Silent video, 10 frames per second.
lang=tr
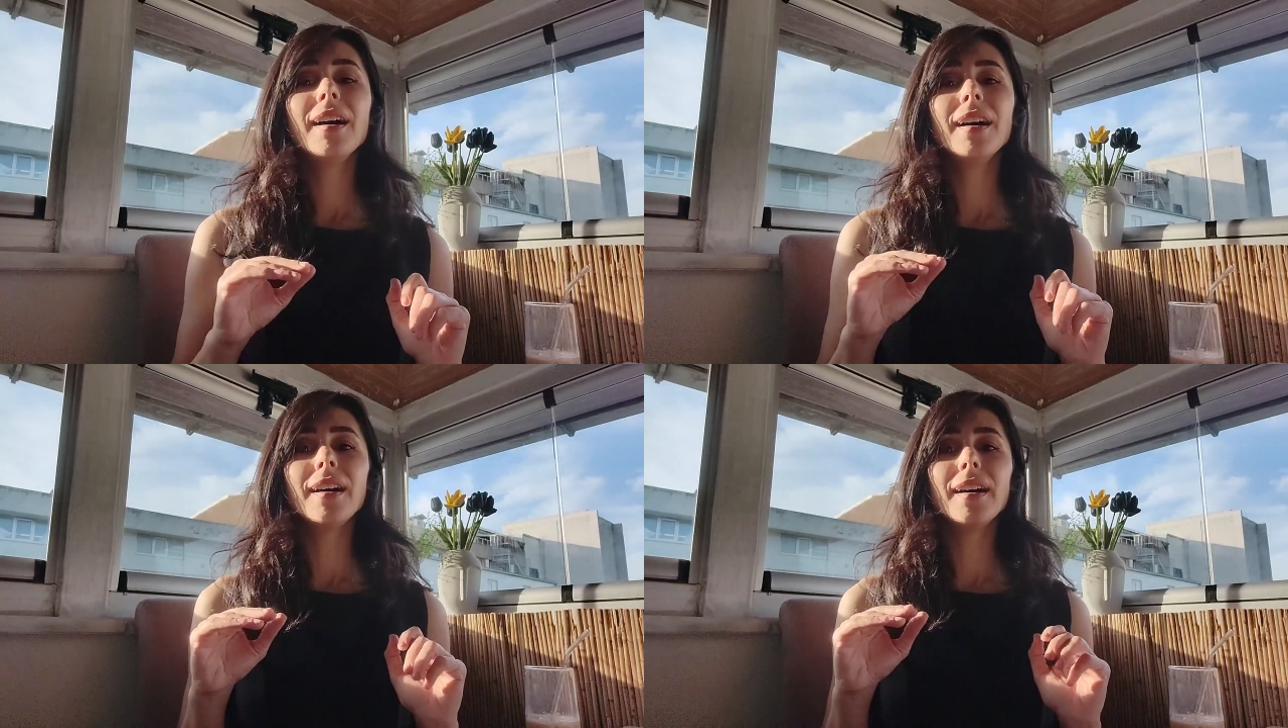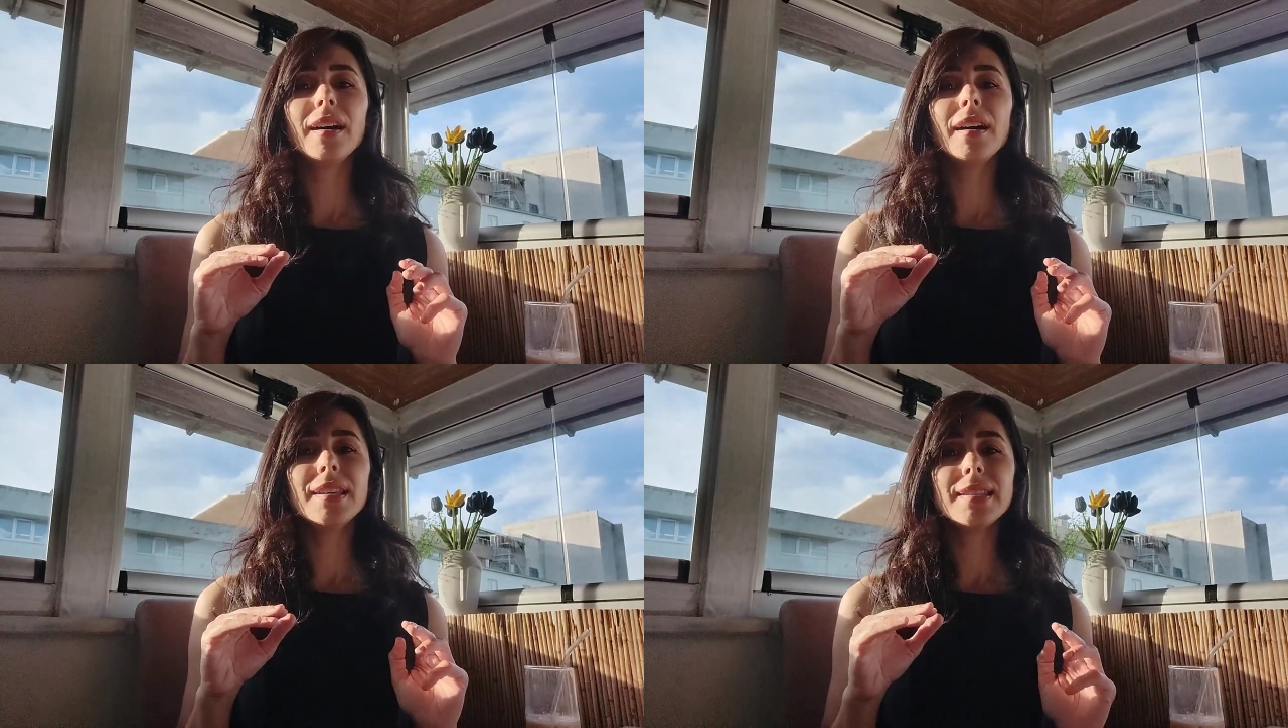
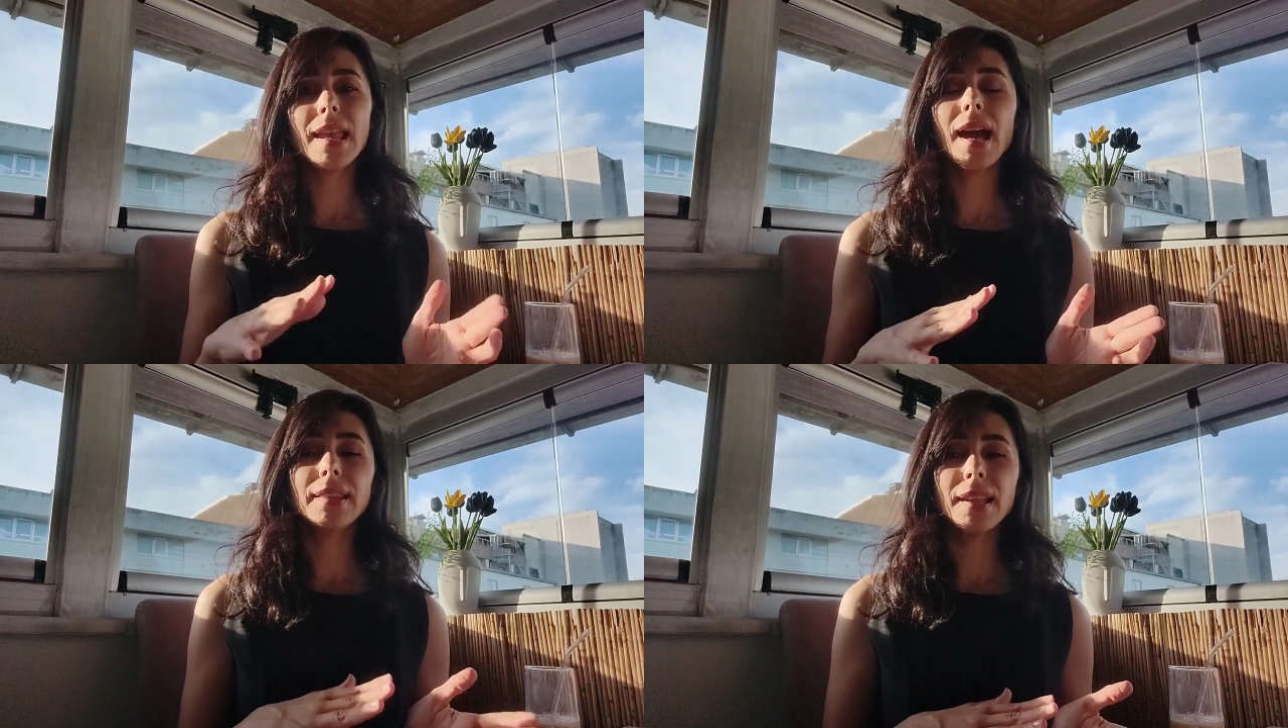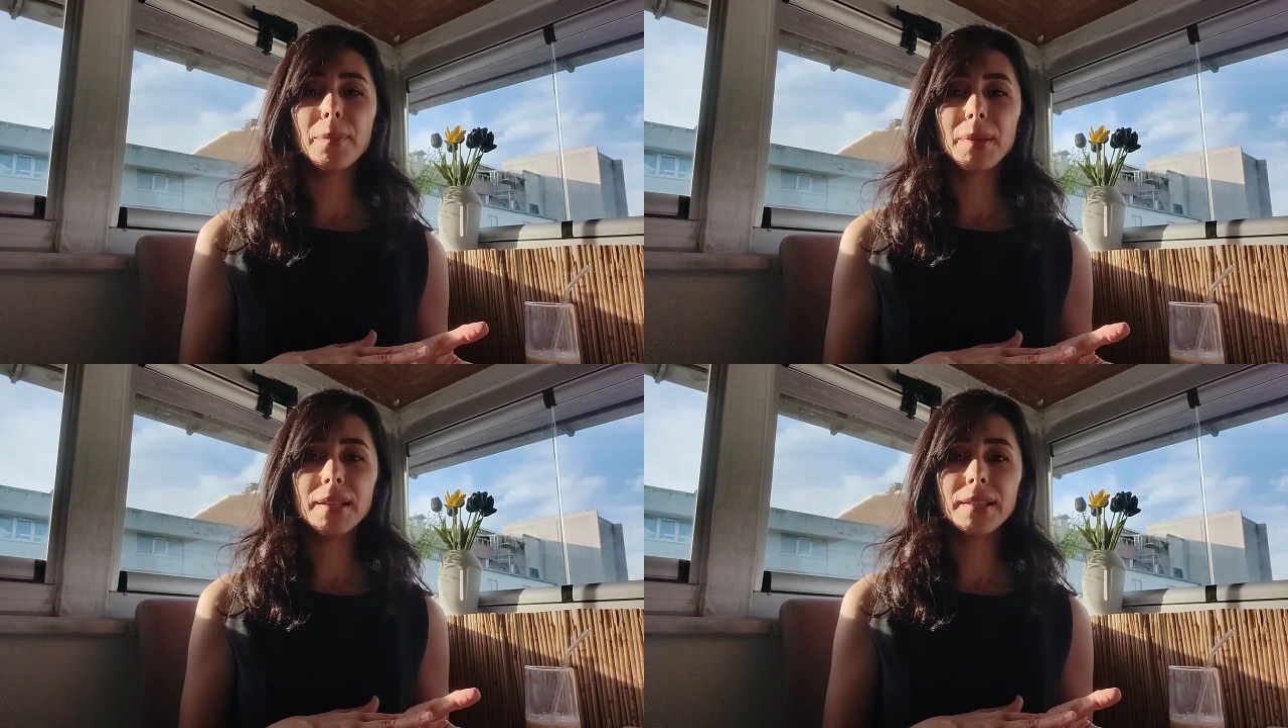Ee,
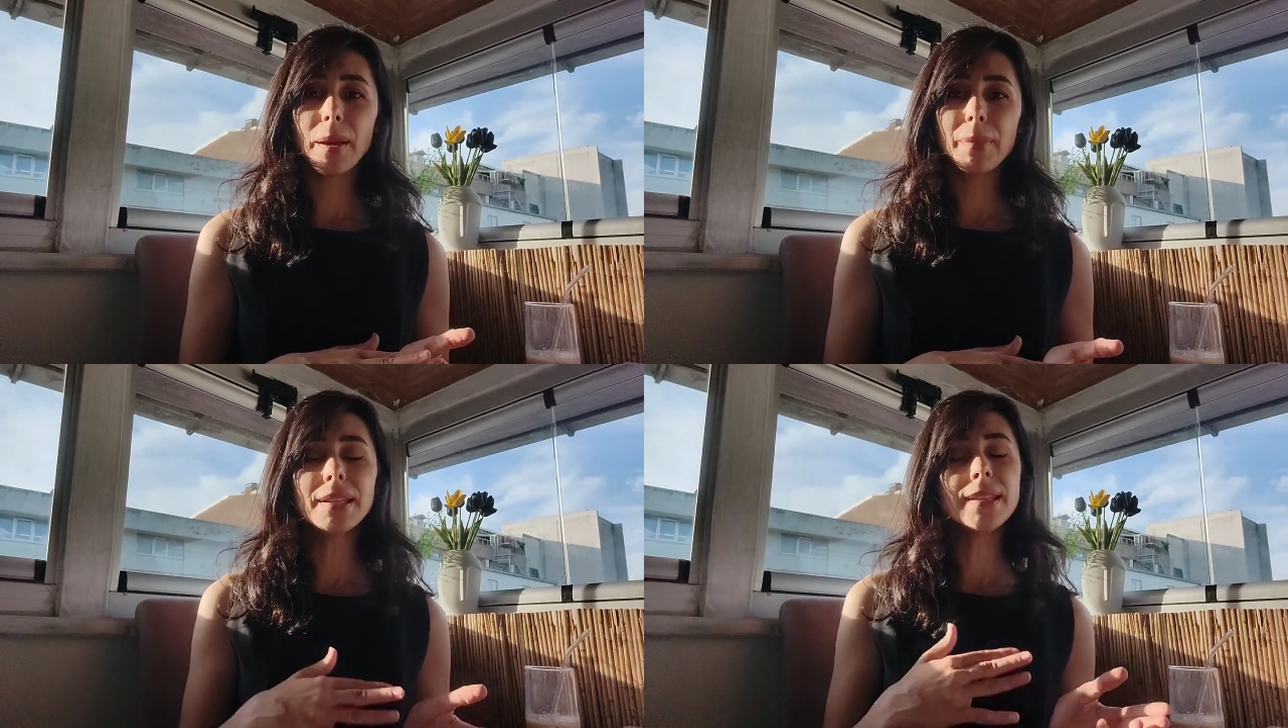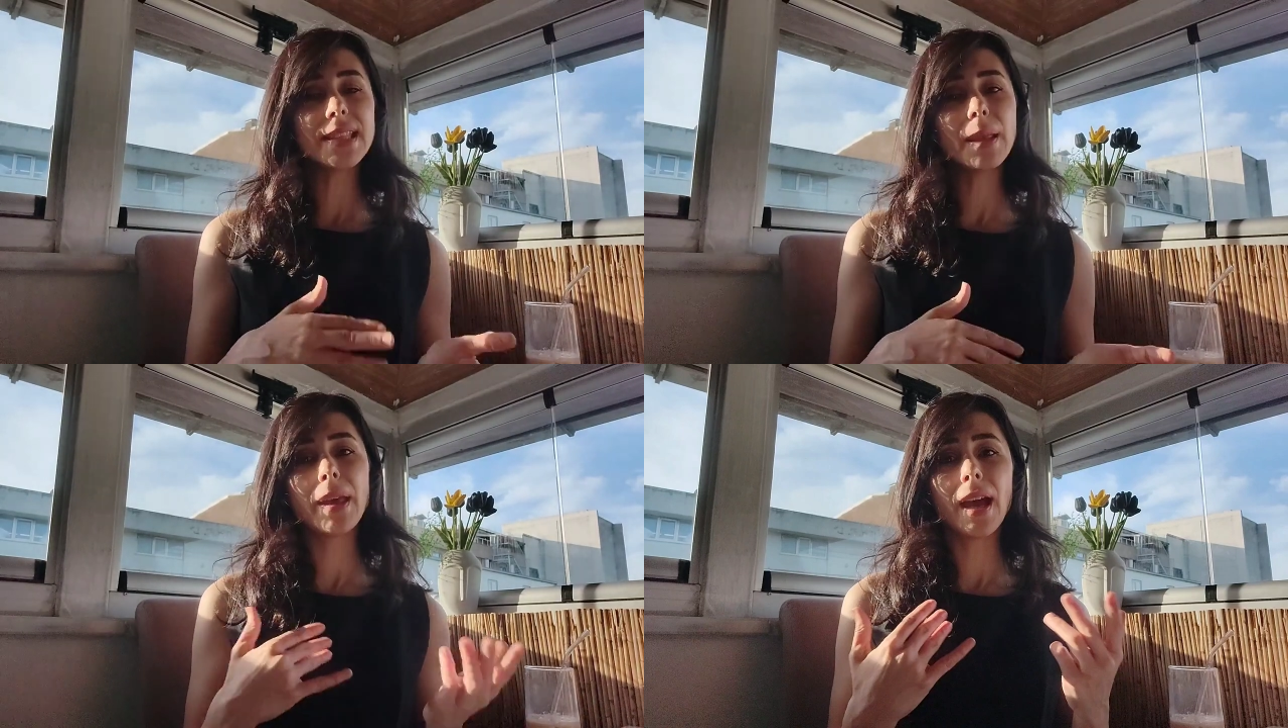izleyenler bilirler beni.
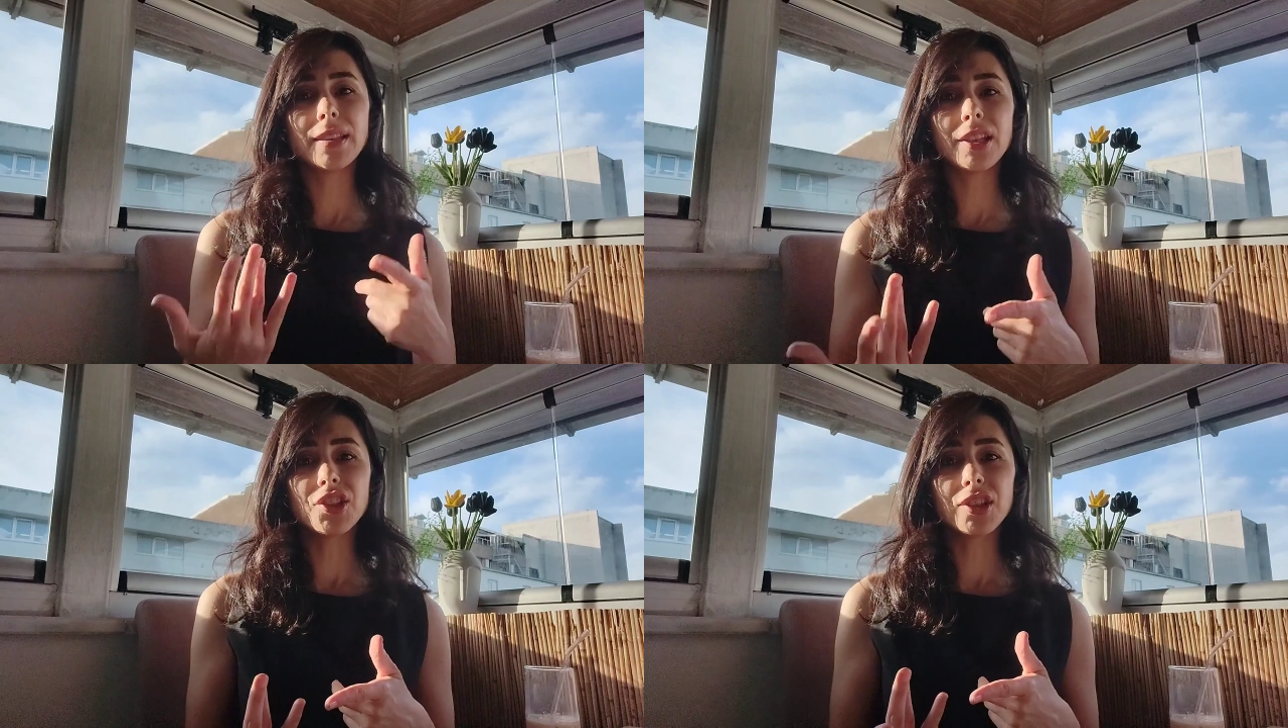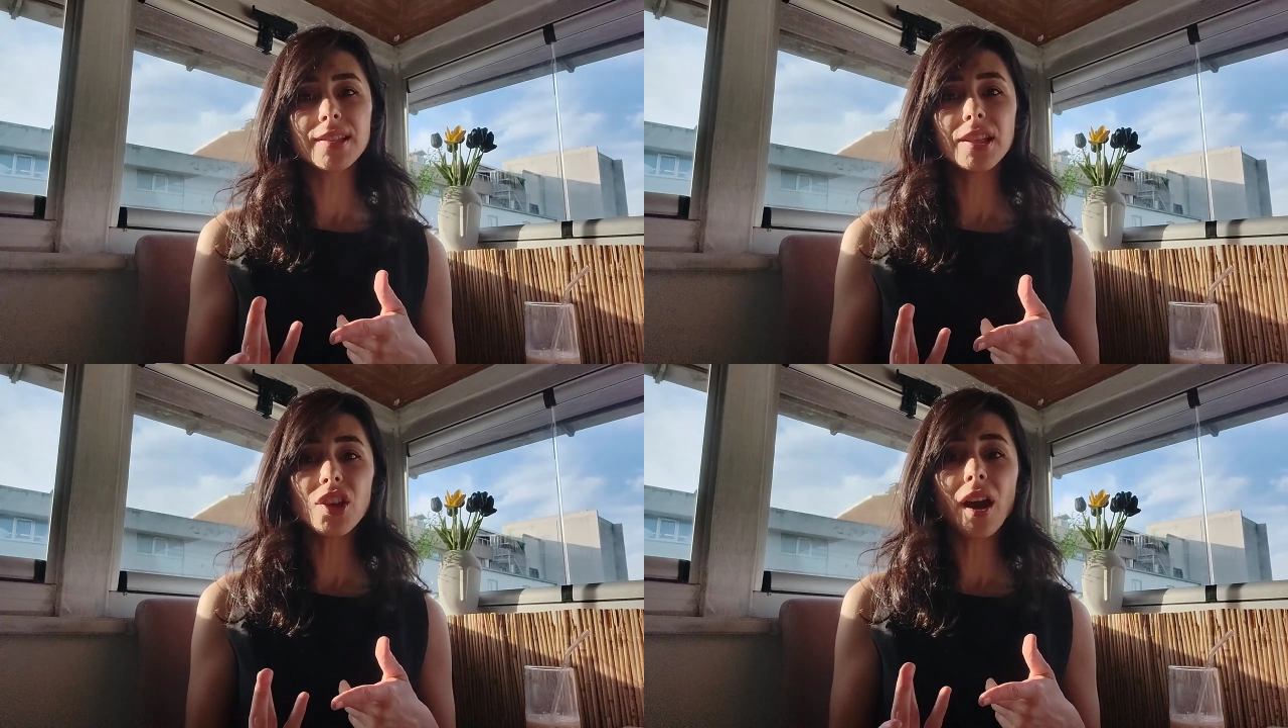İzlemeyenler için
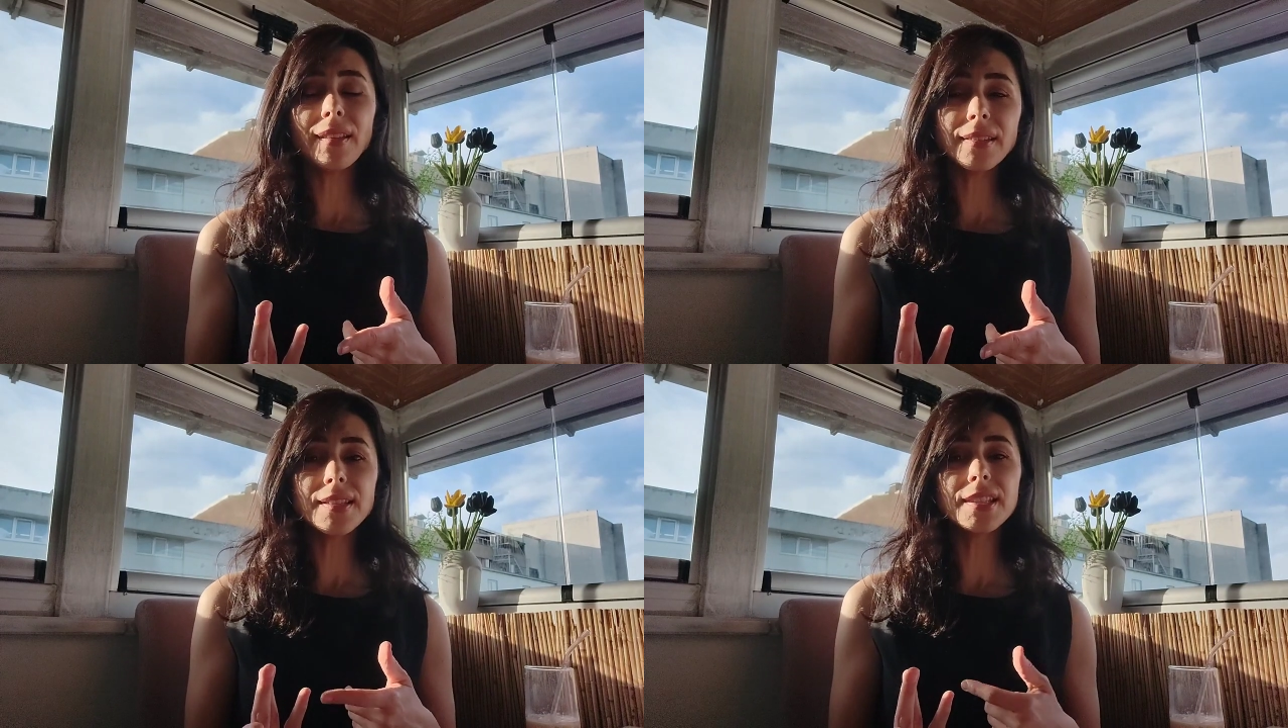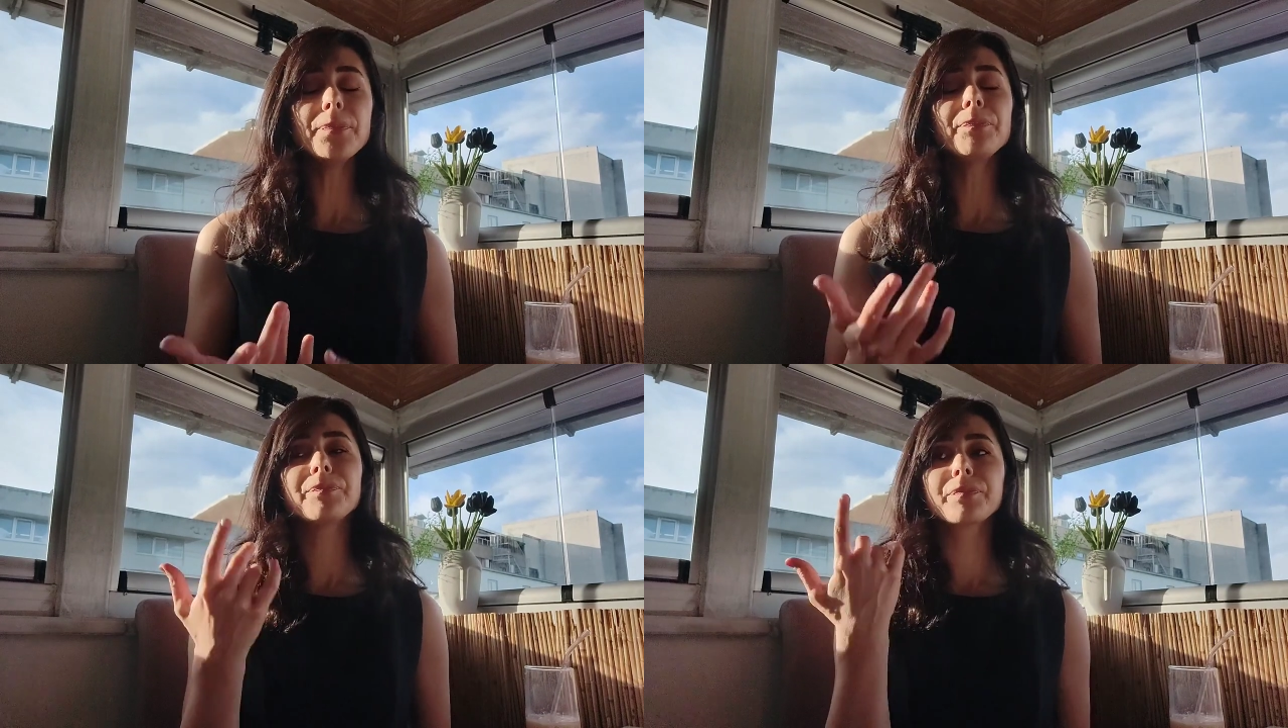kısaca anlatayım